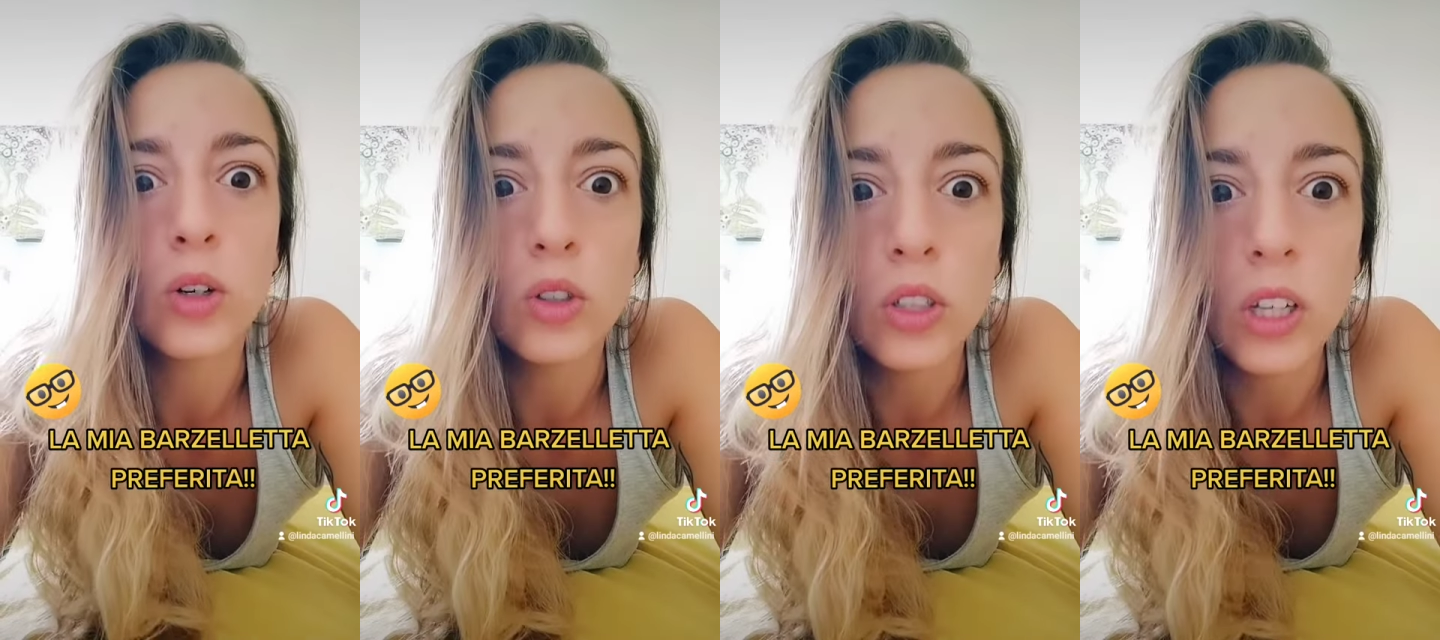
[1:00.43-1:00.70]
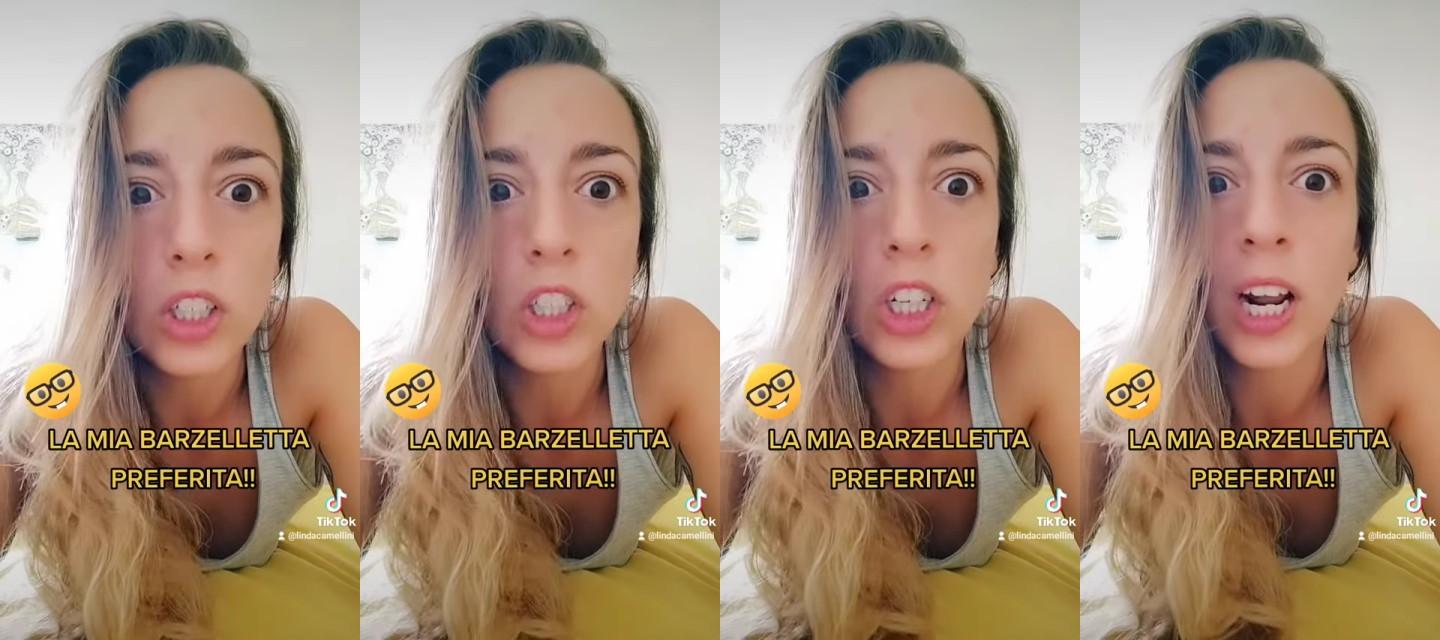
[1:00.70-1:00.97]

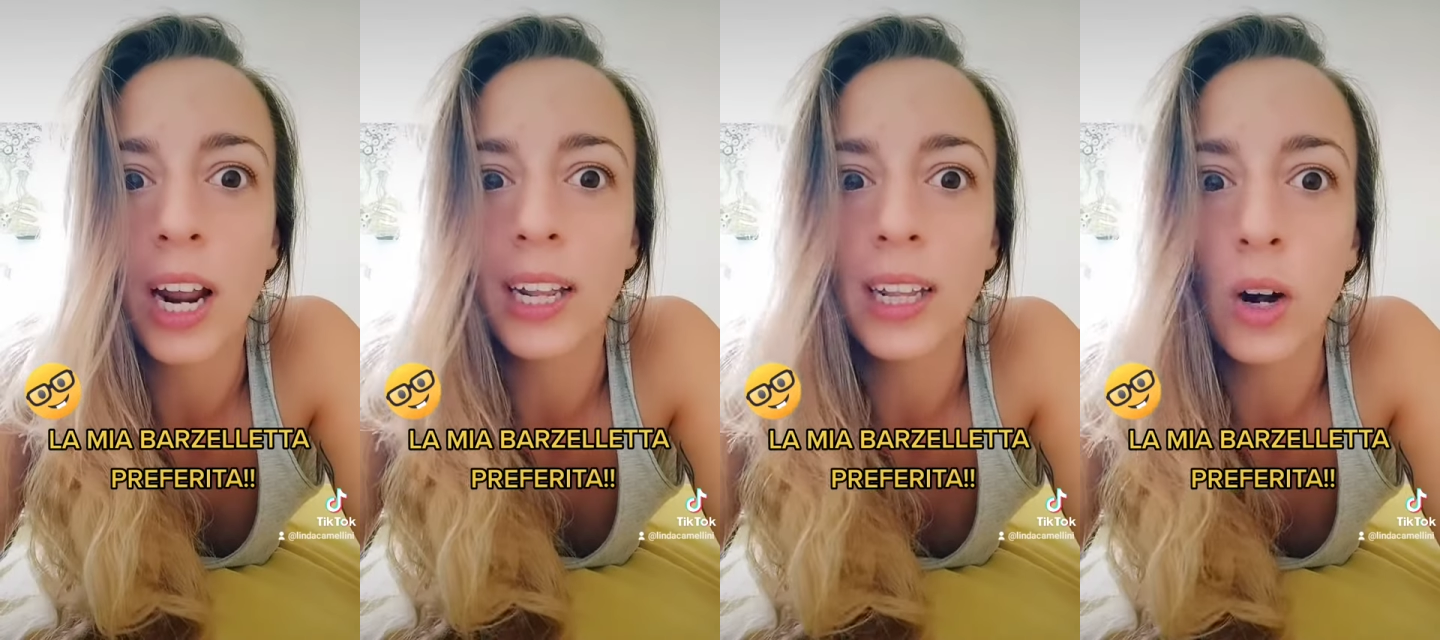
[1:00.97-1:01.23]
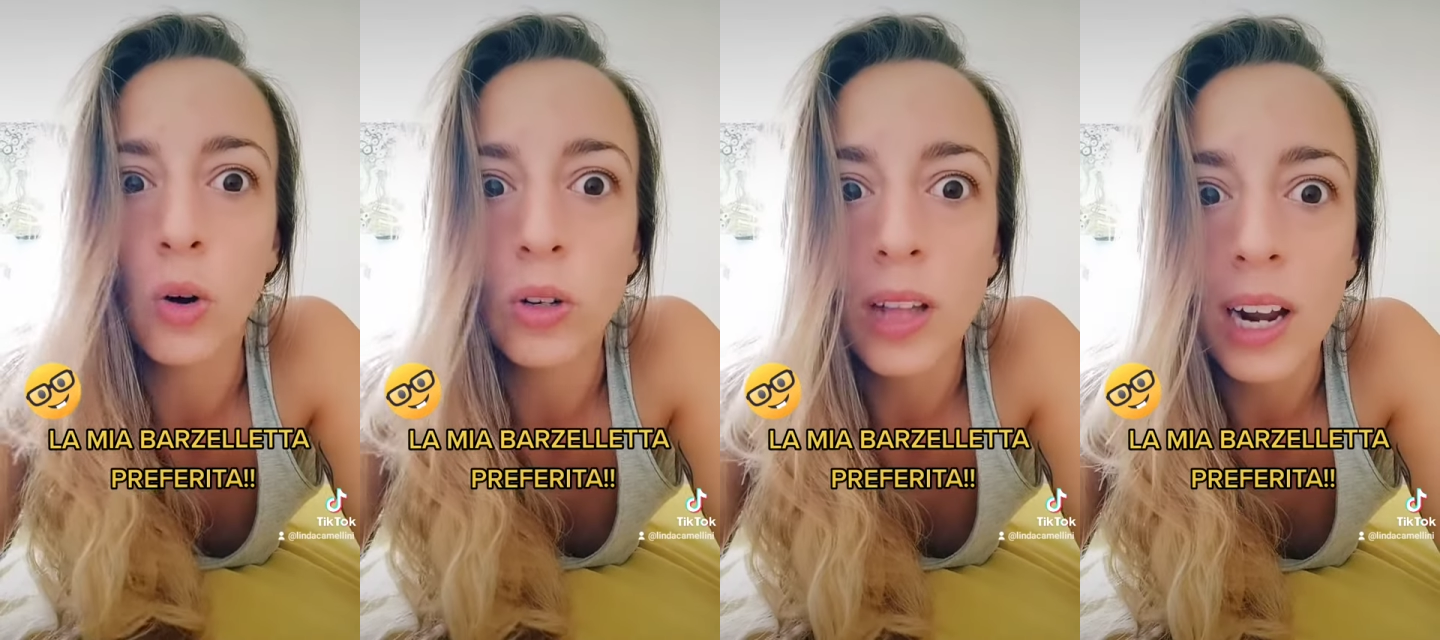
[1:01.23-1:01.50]
così a cercare
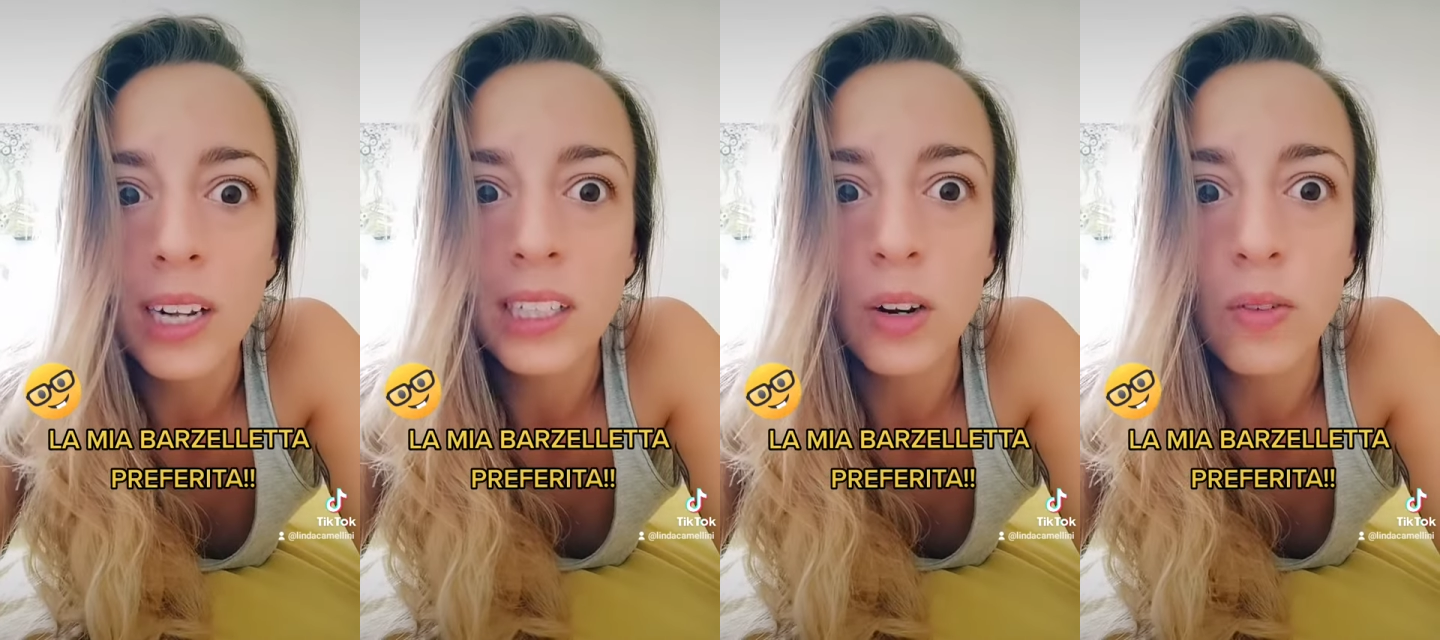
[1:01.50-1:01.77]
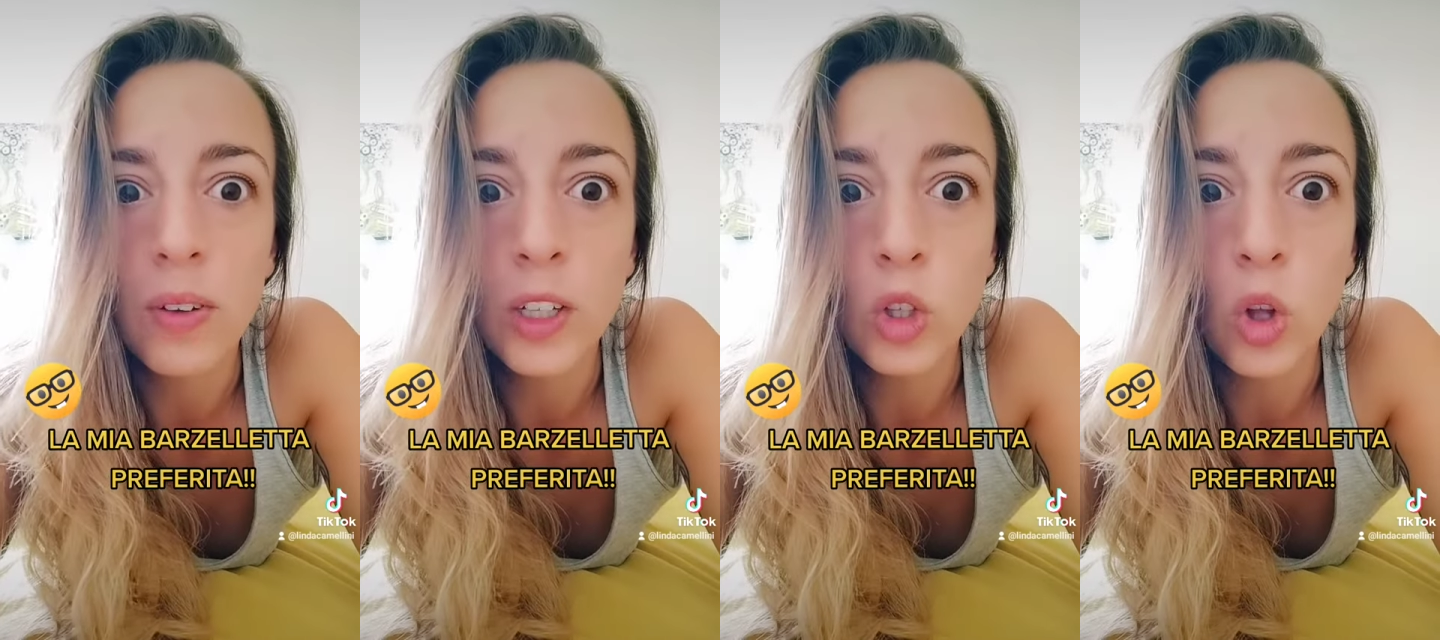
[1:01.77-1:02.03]
di ricordarsi
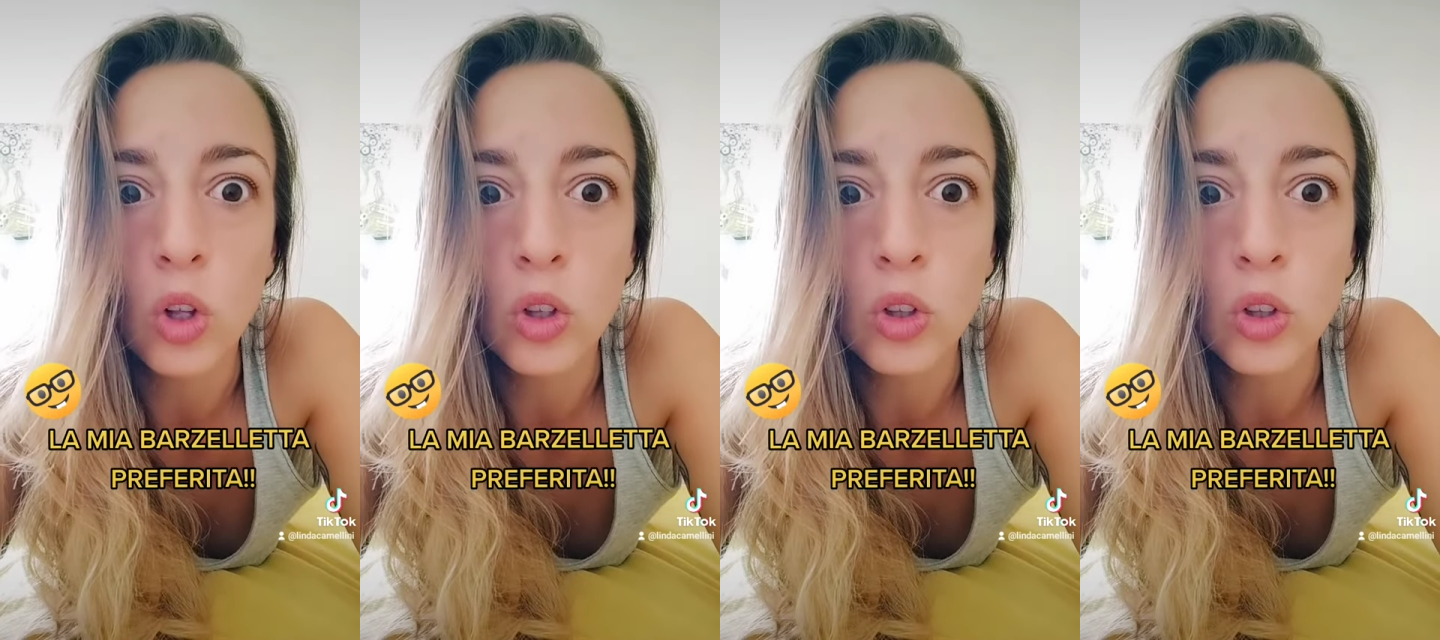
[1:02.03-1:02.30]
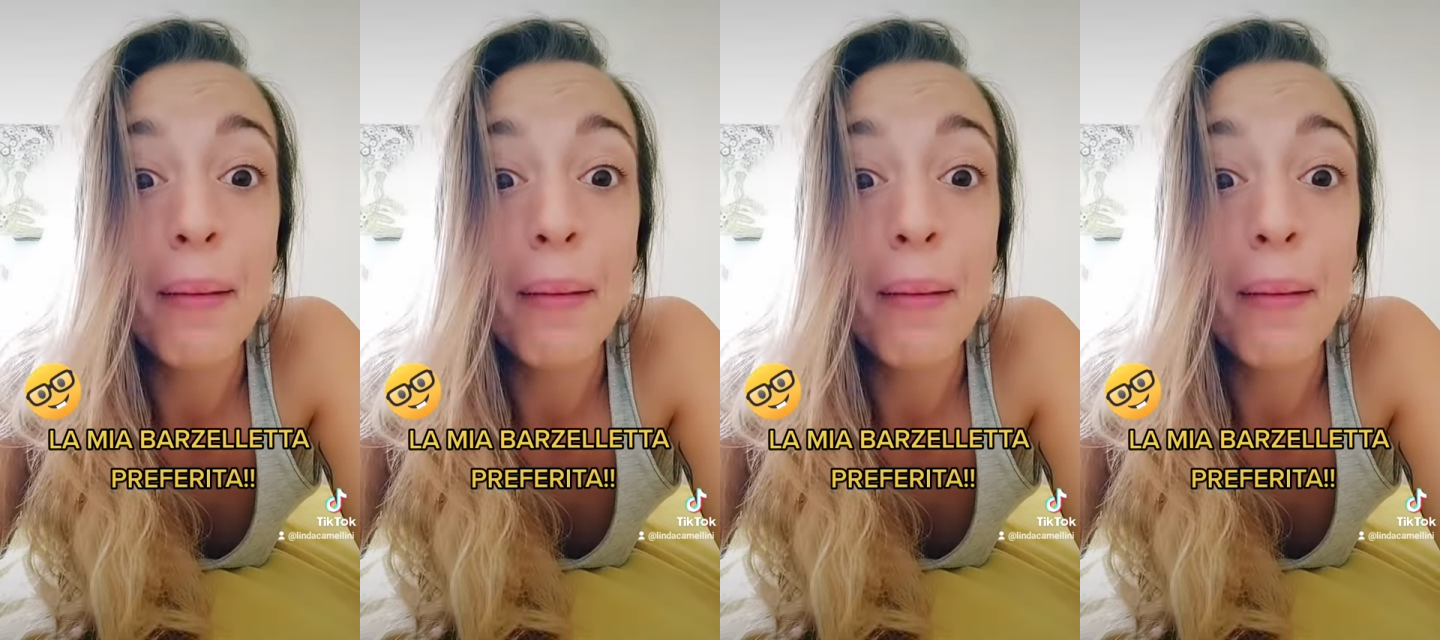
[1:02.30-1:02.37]
il 28.